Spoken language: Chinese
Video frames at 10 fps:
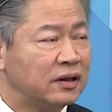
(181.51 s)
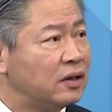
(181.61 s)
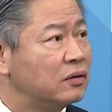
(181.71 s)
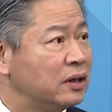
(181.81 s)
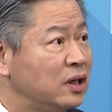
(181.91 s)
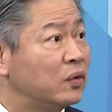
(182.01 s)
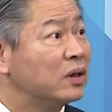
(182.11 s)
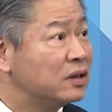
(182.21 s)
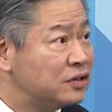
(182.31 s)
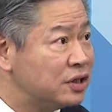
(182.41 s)
提供给你
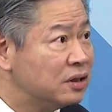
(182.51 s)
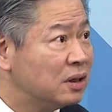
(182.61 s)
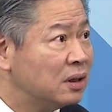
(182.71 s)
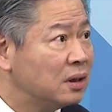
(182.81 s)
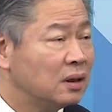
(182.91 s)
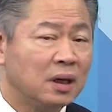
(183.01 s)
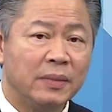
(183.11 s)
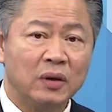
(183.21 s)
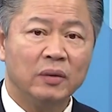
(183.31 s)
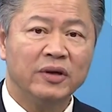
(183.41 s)
光刻机，是那
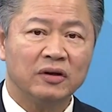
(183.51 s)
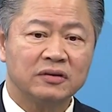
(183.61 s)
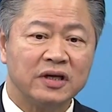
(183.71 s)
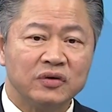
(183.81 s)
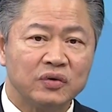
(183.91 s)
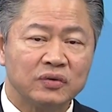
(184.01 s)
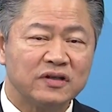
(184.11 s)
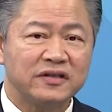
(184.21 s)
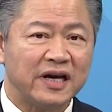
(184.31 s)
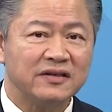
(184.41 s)
美国没有伸出
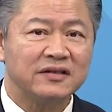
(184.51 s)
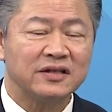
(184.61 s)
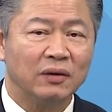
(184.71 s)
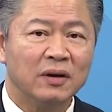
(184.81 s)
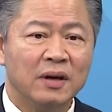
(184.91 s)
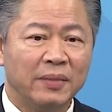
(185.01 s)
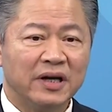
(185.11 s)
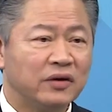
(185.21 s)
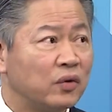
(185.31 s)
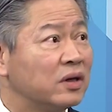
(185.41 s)
制裁之手把
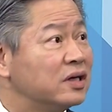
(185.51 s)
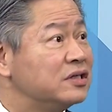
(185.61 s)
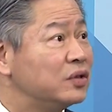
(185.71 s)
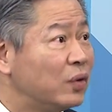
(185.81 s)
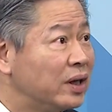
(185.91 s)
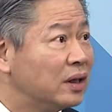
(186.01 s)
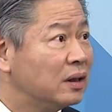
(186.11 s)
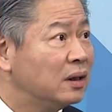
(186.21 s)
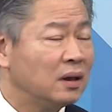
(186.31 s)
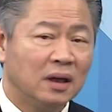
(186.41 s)
你光刻机断了，
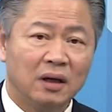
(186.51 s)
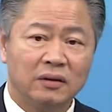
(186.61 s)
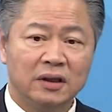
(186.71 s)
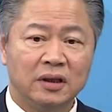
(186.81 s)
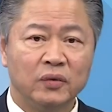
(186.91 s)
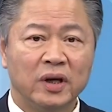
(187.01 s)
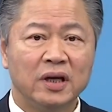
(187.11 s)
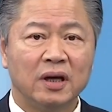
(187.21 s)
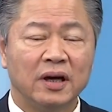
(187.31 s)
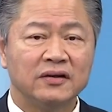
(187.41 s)
嗯，然后你的原
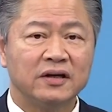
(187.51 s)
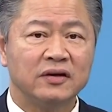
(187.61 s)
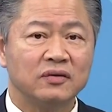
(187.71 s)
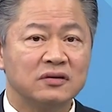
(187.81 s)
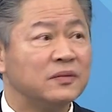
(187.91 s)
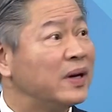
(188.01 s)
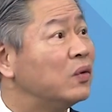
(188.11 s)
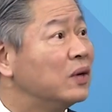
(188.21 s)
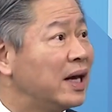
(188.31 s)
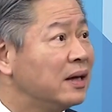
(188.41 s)
料还是可以从日本
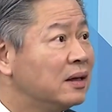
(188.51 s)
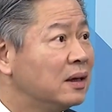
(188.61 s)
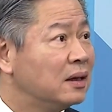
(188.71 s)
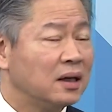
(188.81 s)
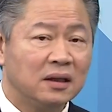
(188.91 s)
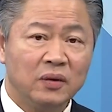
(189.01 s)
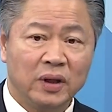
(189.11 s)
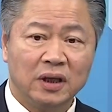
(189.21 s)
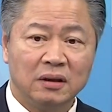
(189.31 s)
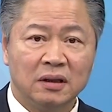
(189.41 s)
过来，嗯，那因
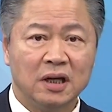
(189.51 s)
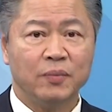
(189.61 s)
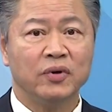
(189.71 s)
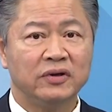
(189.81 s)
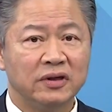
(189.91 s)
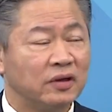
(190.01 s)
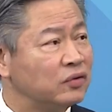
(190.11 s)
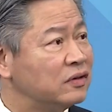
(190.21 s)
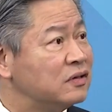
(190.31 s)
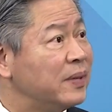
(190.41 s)
为你也不会去得
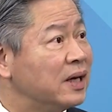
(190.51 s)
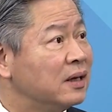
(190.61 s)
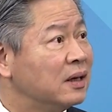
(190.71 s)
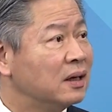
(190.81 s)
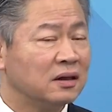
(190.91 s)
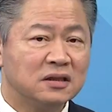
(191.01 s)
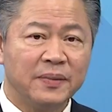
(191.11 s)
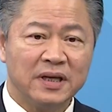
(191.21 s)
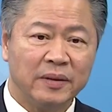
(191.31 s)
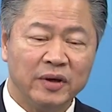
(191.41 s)
罪日本，嗯啊，日
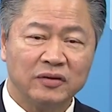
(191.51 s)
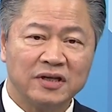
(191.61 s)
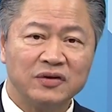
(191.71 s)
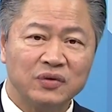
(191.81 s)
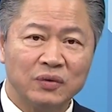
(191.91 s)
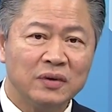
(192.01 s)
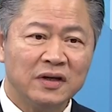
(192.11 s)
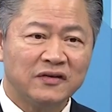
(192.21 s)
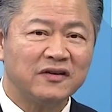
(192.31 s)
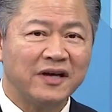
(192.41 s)
本也没有伸出
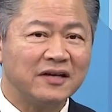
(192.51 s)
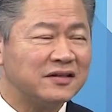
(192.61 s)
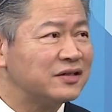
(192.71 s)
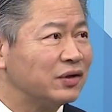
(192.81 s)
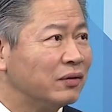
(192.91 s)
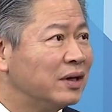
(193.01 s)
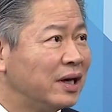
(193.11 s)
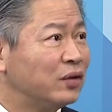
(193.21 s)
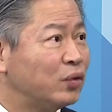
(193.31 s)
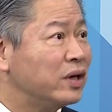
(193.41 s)
制裁之手
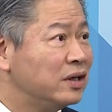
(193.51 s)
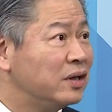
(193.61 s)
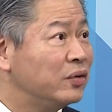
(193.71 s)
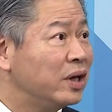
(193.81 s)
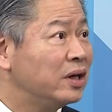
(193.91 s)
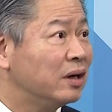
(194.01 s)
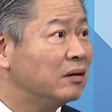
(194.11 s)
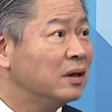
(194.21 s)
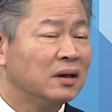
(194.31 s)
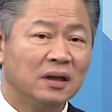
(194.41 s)
来断你的原料，
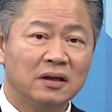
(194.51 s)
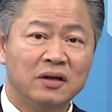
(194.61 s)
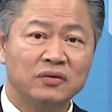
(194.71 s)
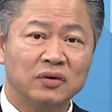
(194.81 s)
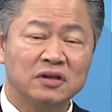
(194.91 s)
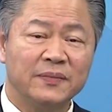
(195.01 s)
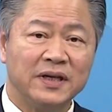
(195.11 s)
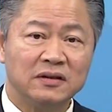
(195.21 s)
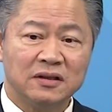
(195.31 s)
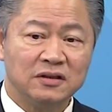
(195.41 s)
那例如说日
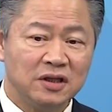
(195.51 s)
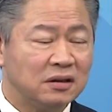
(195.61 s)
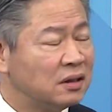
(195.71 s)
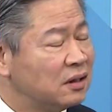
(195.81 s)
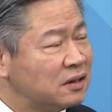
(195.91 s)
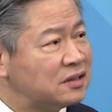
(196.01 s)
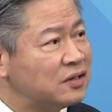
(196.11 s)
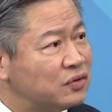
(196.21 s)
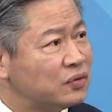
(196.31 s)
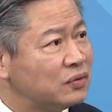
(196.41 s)
本曾经
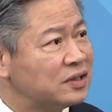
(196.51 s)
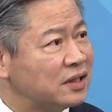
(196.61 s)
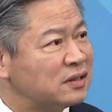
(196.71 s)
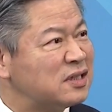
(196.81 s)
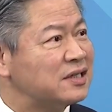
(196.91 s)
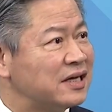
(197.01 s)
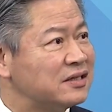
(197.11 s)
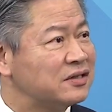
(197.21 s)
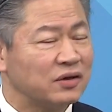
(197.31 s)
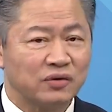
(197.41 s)
伸出这个制裁
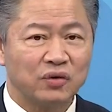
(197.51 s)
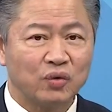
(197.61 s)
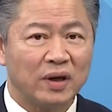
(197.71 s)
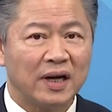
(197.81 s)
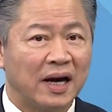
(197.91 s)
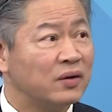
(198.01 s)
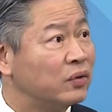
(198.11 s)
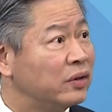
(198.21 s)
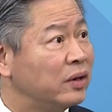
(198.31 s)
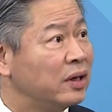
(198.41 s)
之手去断了韩
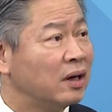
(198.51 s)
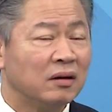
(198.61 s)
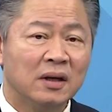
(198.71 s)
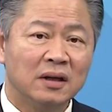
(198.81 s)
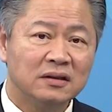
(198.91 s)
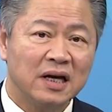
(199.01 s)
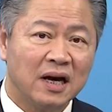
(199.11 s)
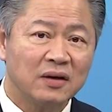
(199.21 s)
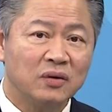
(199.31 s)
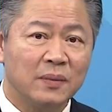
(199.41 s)
国的原料，让
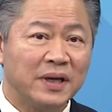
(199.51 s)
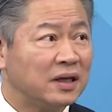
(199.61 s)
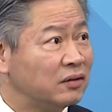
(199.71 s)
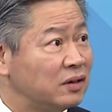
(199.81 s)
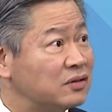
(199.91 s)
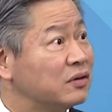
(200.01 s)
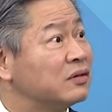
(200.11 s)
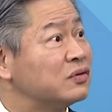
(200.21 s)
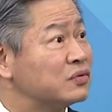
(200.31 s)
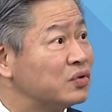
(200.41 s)
韩国的半导体受
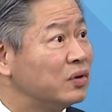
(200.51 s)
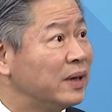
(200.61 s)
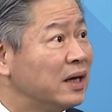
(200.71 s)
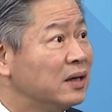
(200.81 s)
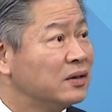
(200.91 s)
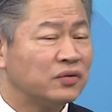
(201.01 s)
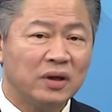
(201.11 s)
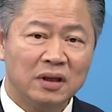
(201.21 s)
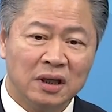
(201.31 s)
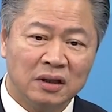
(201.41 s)
到重挫嘛，所
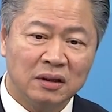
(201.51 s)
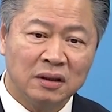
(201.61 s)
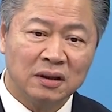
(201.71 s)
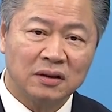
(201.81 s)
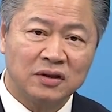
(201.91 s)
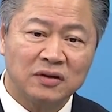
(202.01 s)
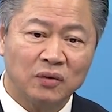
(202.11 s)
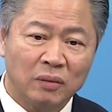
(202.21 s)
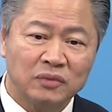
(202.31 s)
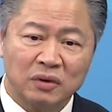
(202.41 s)
以你其实
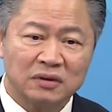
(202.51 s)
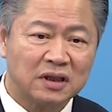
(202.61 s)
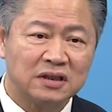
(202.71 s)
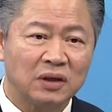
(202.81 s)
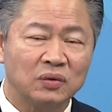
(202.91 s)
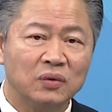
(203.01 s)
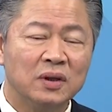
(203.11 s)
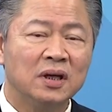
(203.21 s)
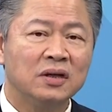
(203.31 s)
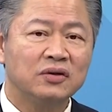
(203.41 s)
我们从这个角度
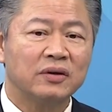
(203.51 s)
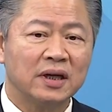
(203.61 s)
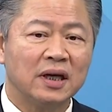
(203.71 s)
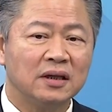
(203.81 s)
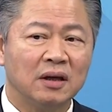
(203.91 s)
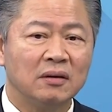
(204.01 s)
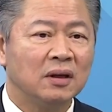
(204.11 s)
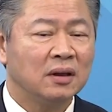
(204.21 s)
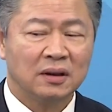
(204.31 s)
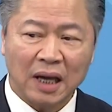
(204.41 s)
就可以看到，
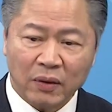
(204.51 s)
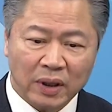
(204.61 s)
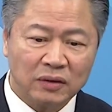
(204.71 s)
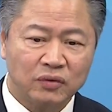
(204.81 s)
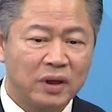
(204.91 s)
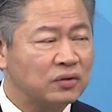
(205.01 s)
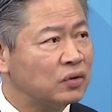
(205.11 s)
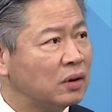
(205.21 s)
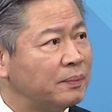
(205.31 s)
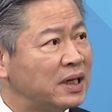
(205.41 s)
台湾虽然
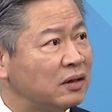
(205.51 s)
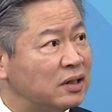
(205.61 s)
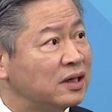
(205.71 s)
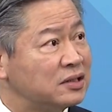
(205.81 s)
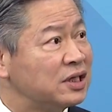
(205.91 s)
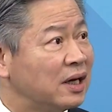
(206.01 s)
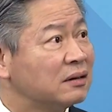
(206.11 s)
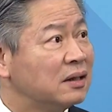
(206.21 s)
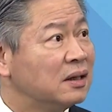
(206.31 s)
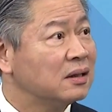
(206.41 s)
说半导体很强，
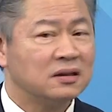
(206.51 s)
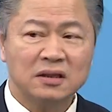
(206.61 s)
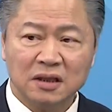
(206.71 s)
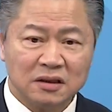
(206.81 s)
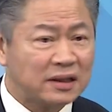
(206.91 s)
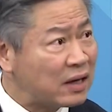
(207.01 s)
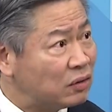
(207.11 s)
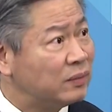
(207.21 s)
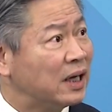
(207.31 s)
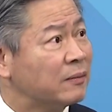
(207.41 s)
嗯，可是你是代
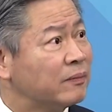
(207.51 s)
工嘛。